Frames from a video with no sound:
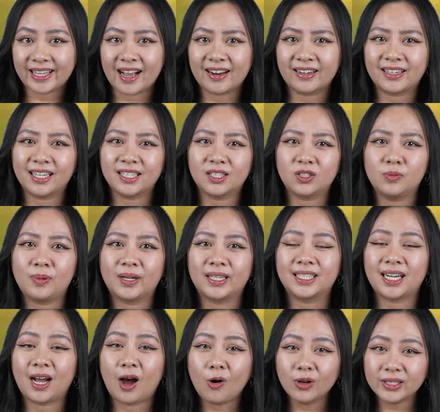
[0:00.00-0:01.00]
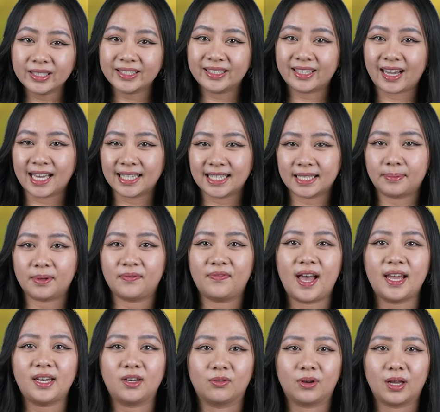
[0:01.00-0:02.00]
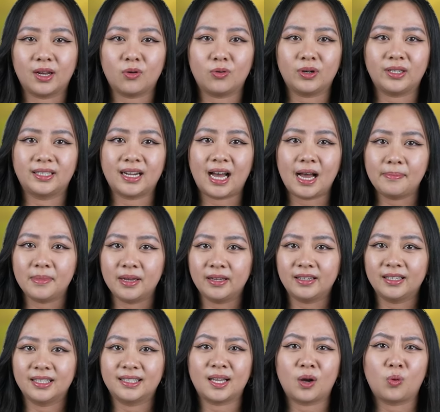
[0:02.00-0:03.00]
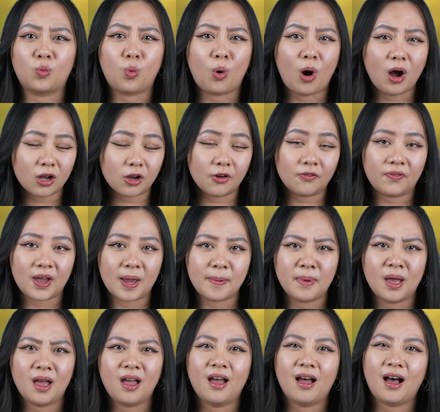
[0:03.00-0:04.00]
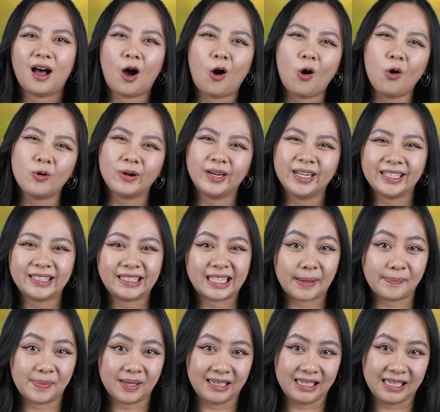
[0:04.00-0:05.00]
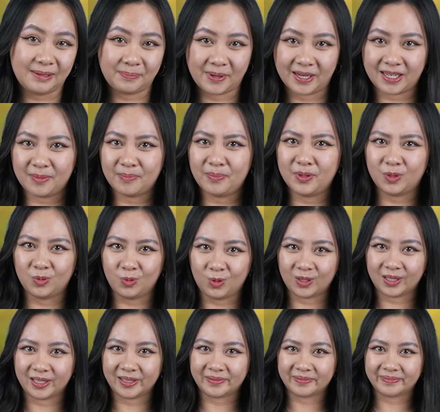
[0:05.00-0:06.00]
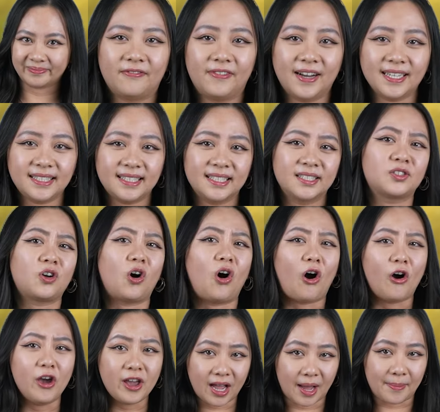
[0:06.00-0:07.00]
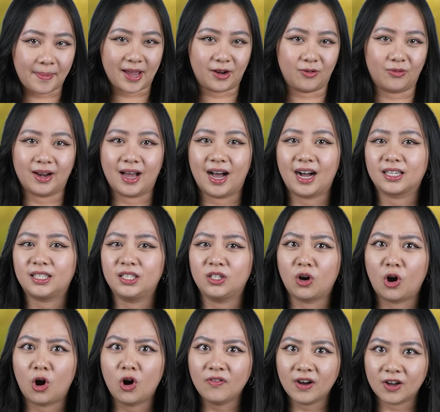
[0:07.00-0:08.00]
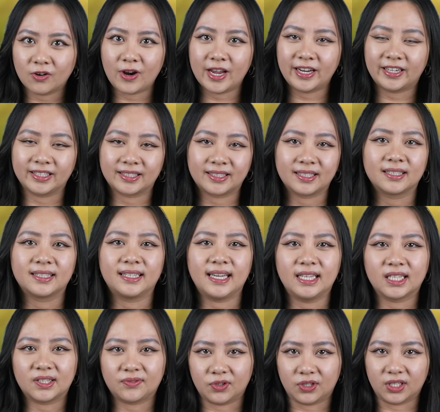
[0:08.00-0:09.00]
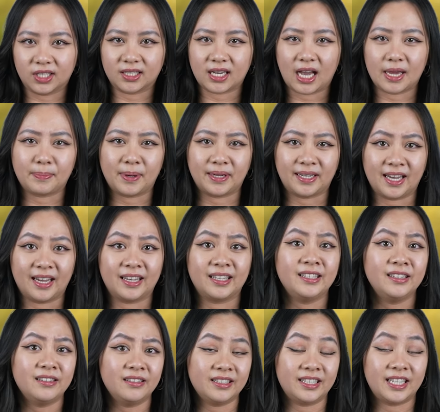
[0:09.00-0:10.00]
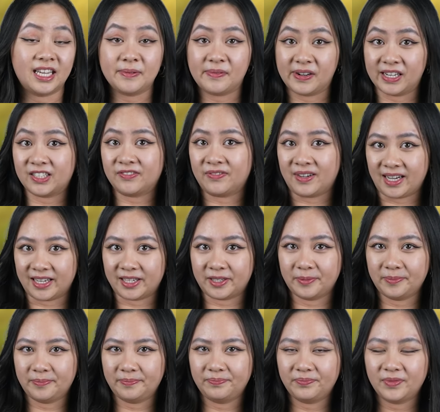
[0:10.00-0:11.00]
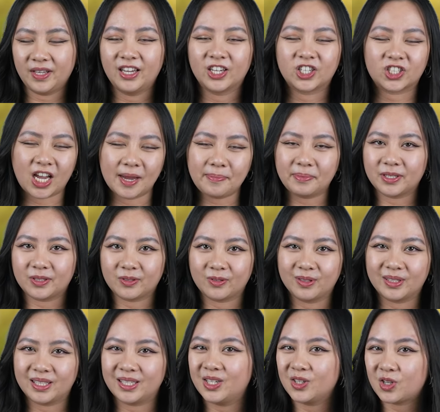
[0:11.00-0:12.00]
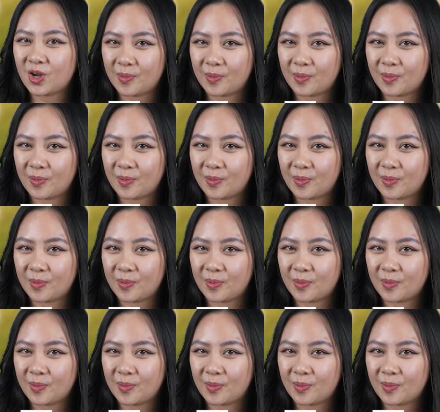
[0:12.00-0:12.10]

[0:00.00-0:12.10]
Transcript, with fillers: sagen das über 1030 Bewertungen und damit ist der Walk of Fame auch nicht sehr beliebt bei den Besuchern. Was ist eurer Meinung nach die overratedste Sehenswürdigkeit, bei der ihr jemals wart? Schreibt es uns in die